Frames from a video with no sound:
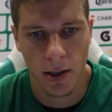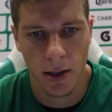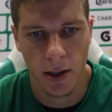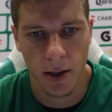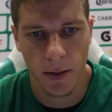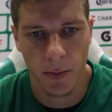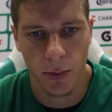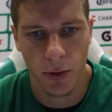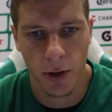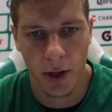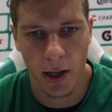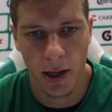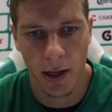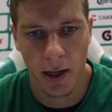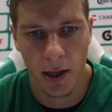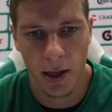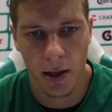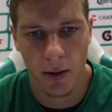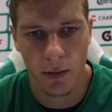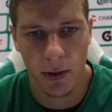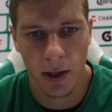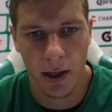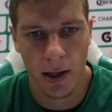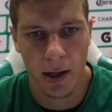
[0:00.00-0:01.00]
es por
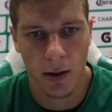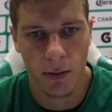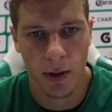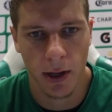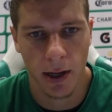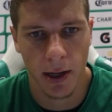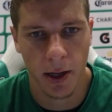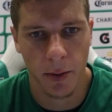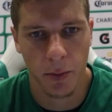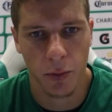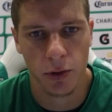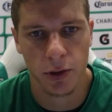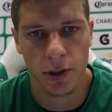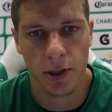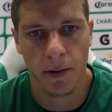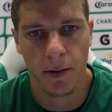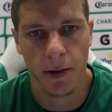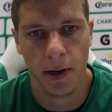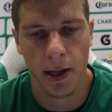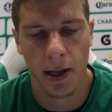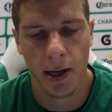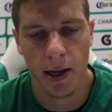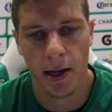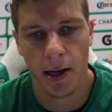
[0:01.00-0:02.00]
ahí una,
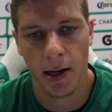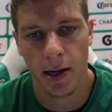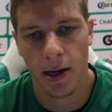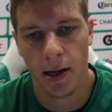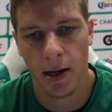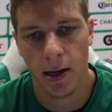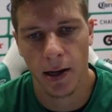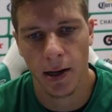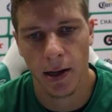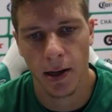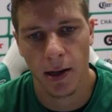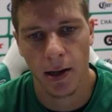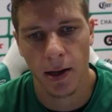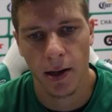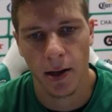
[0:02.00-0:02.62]
responsabilidad